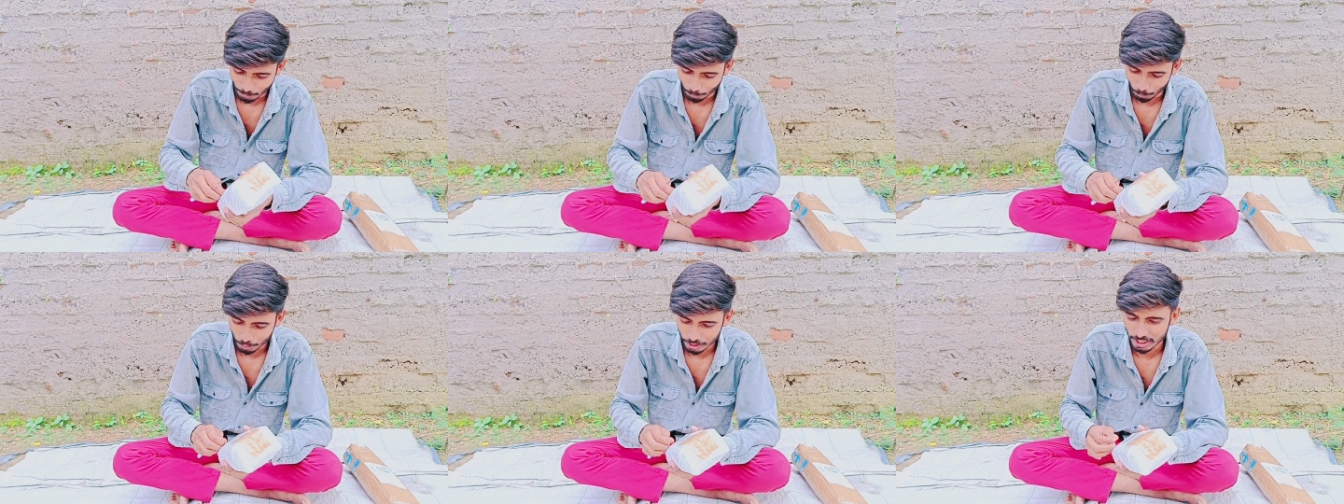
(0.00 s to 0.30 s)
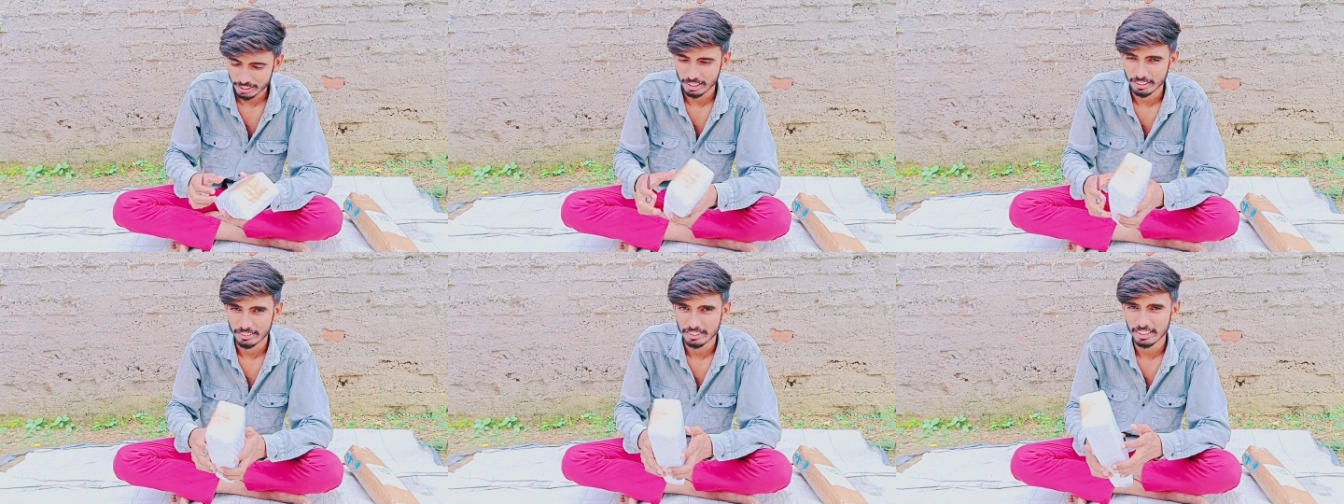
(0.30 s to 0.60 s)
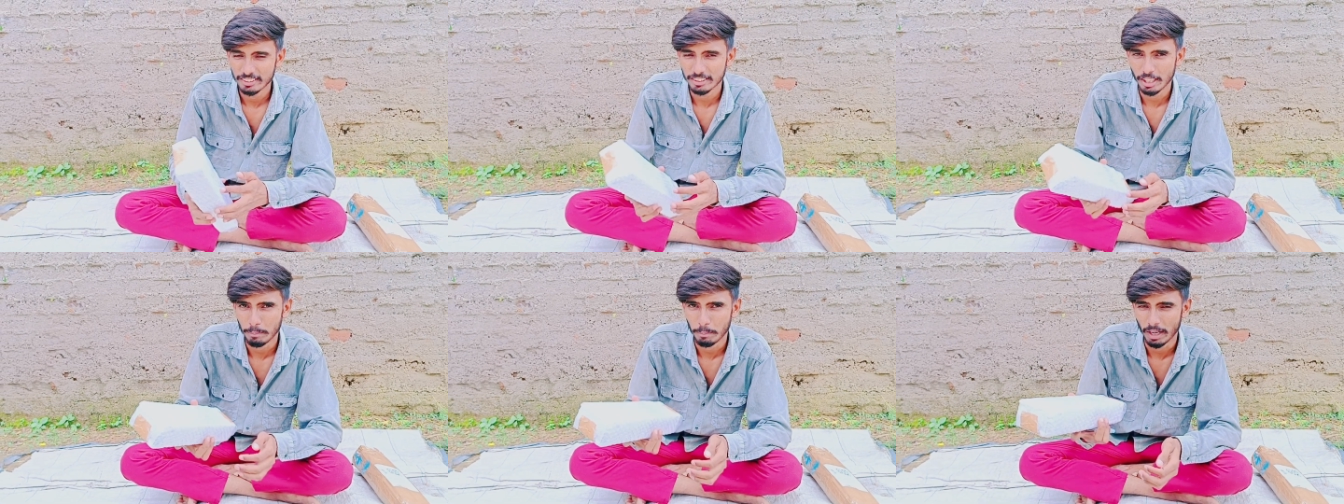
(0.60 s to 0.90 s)
मुझे जैसे
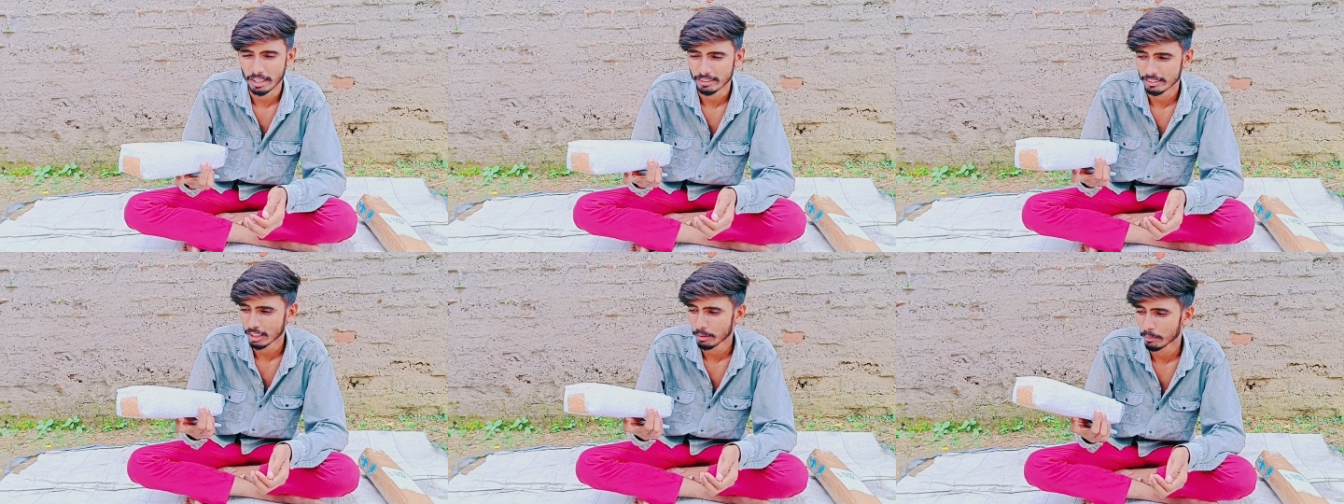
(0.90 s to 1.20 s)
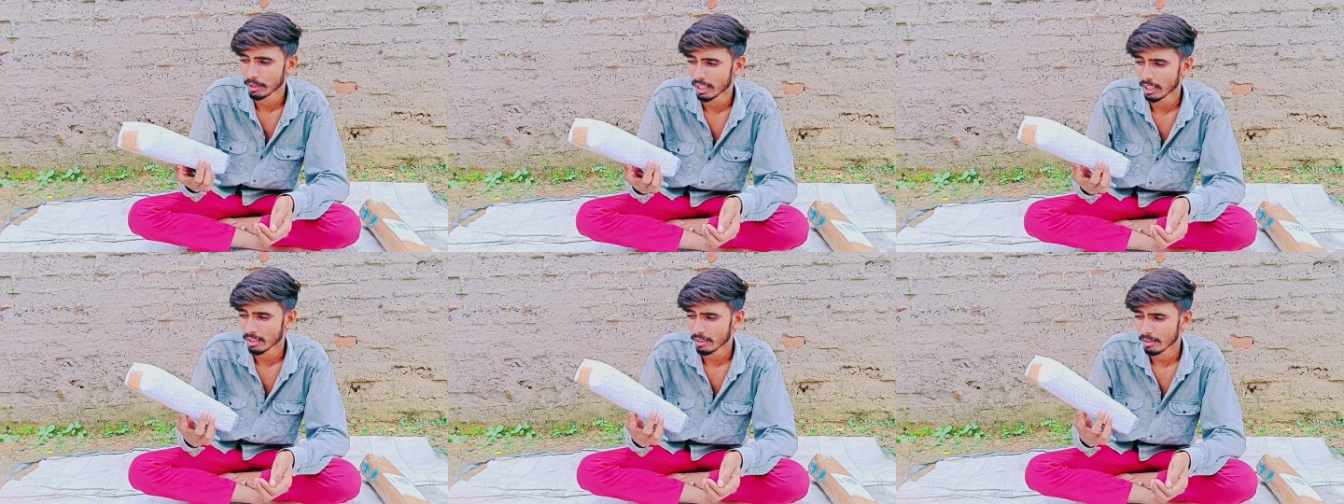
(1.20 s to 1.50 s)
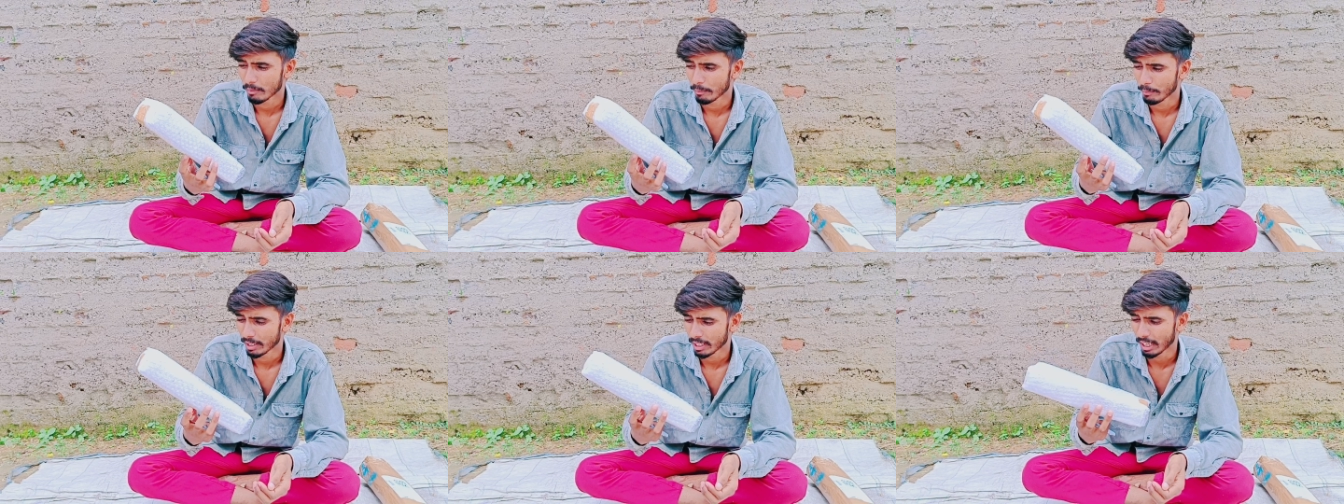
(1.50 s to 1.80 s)
इसका पार्सल मिला
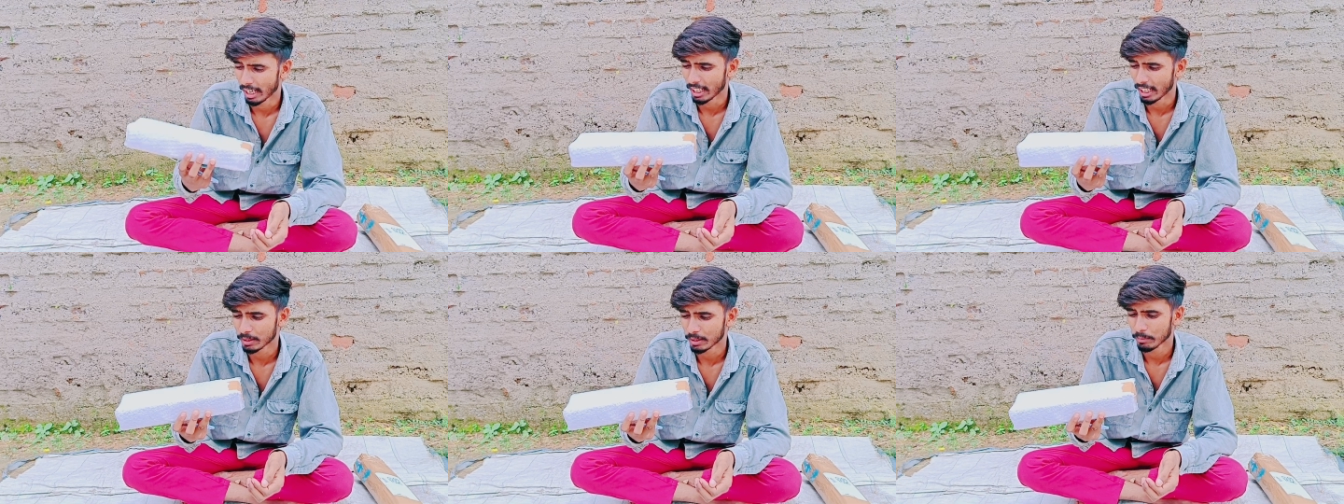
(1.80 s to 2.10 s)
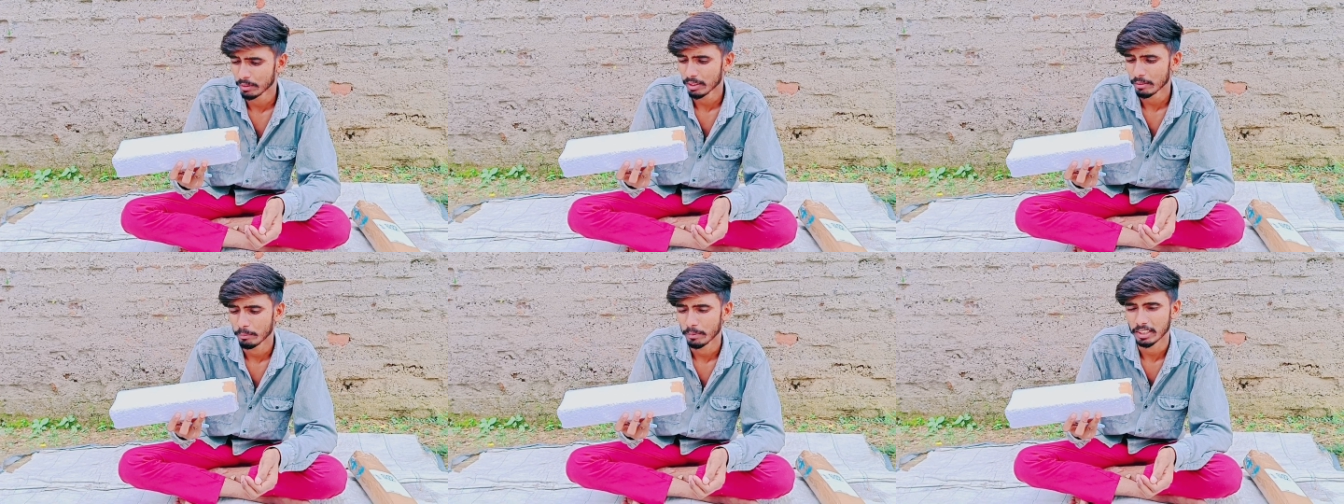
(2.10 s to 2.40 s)
मेरे हाथ में